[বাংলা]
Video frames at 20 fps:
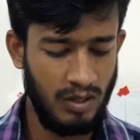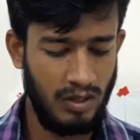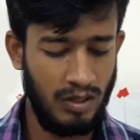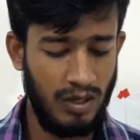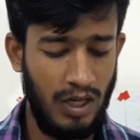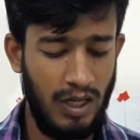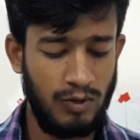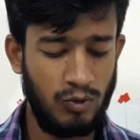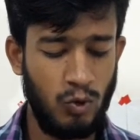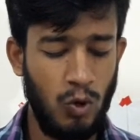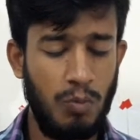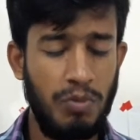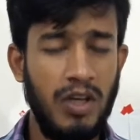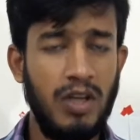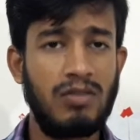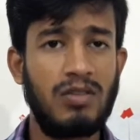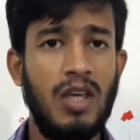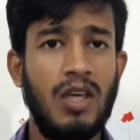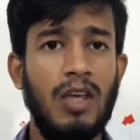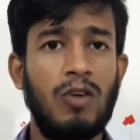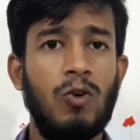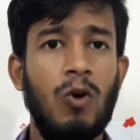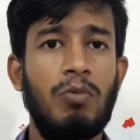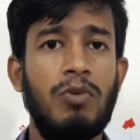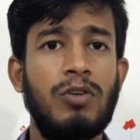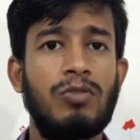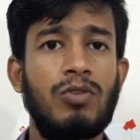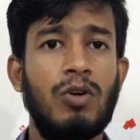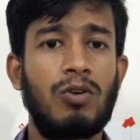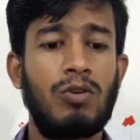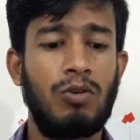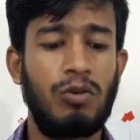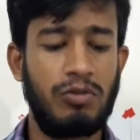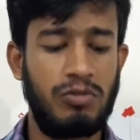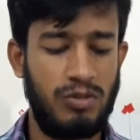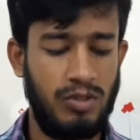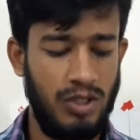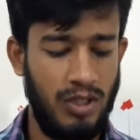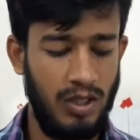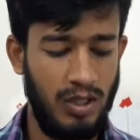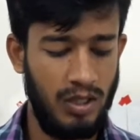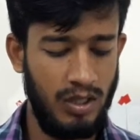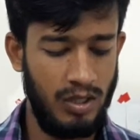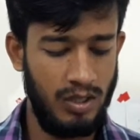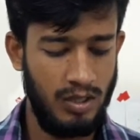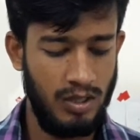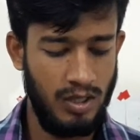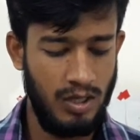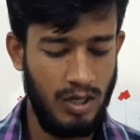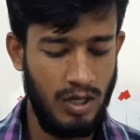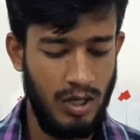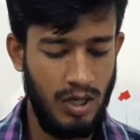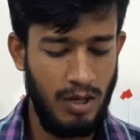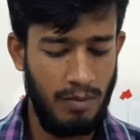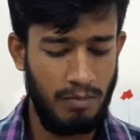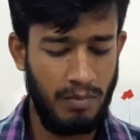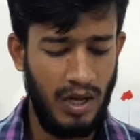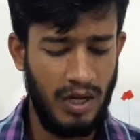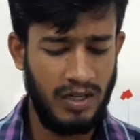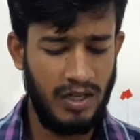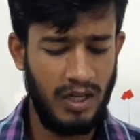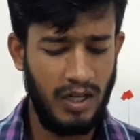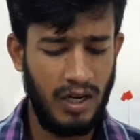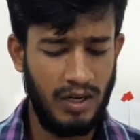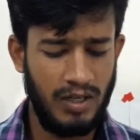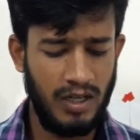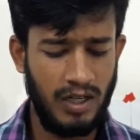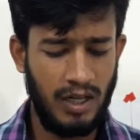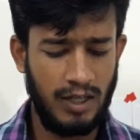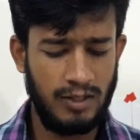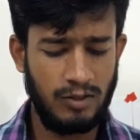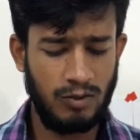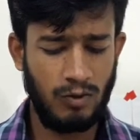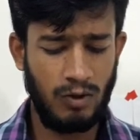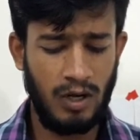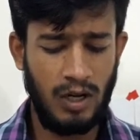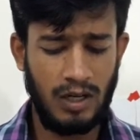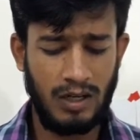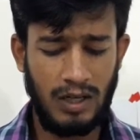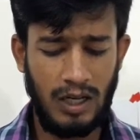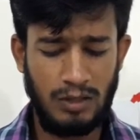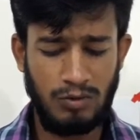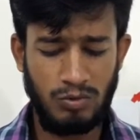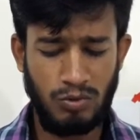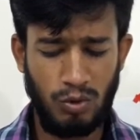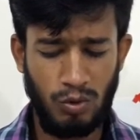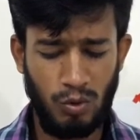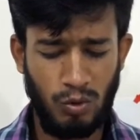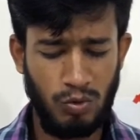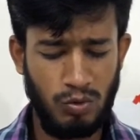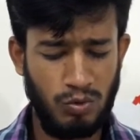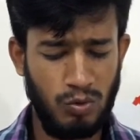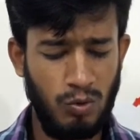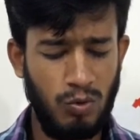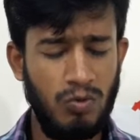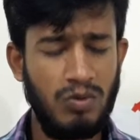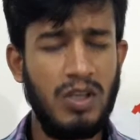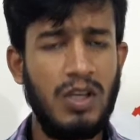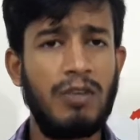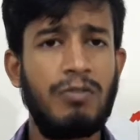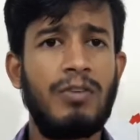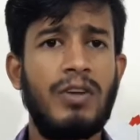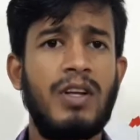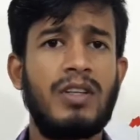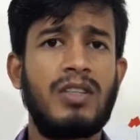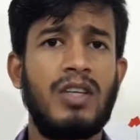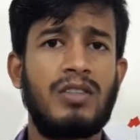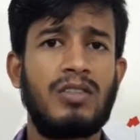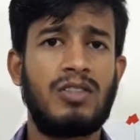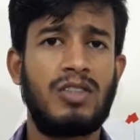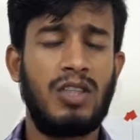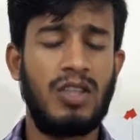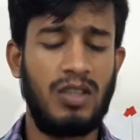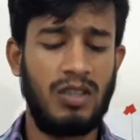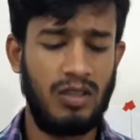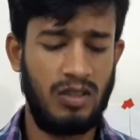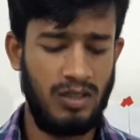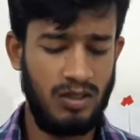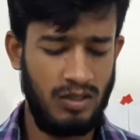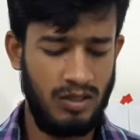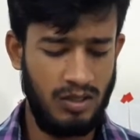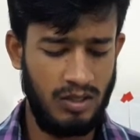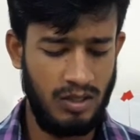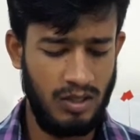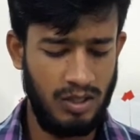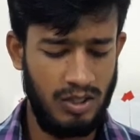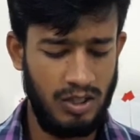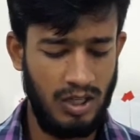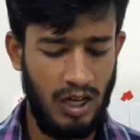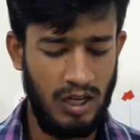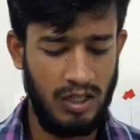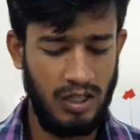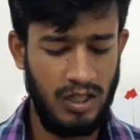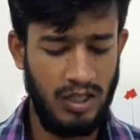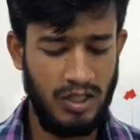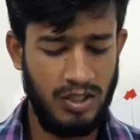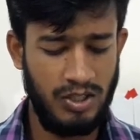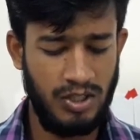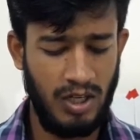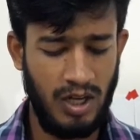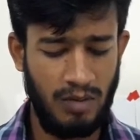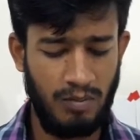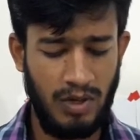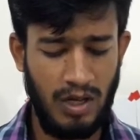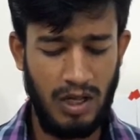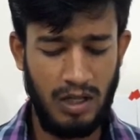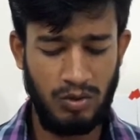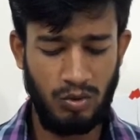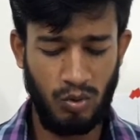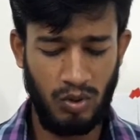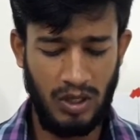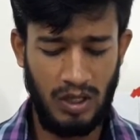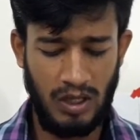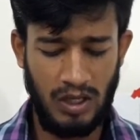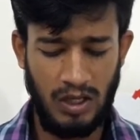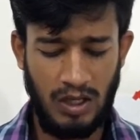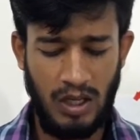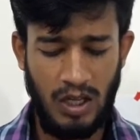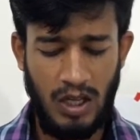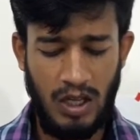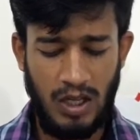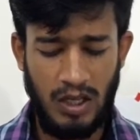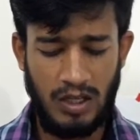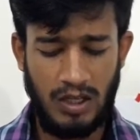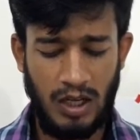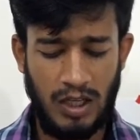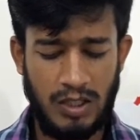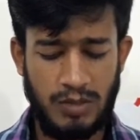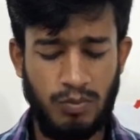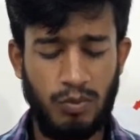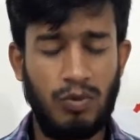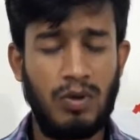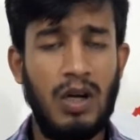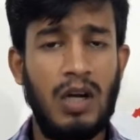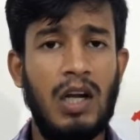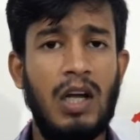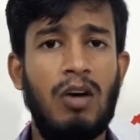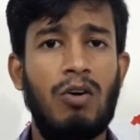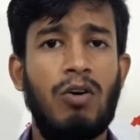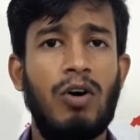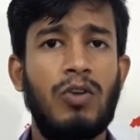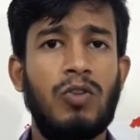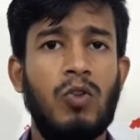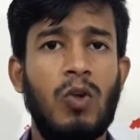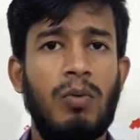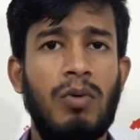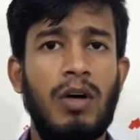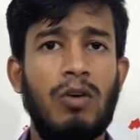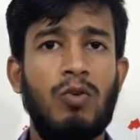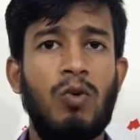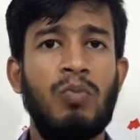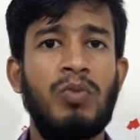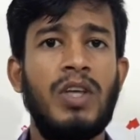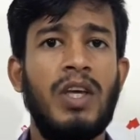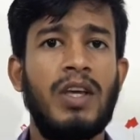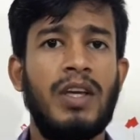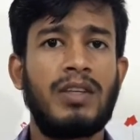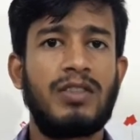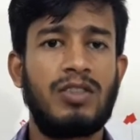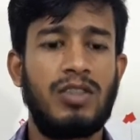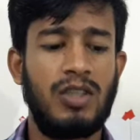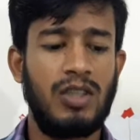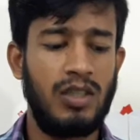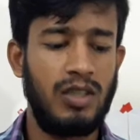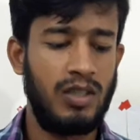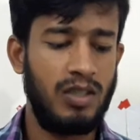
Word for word: রাত গভীর থেকে গভীরতর হচ্ছে মাঠে ঘাটে কাজ করা ক্লান্ত লোকগুলো নিয়ে ফিরে যাচ্ছে শালিক শ্যামা দোয়েল ঘাস পোকারা হয়তোবা ঘুমিয়ে গেছে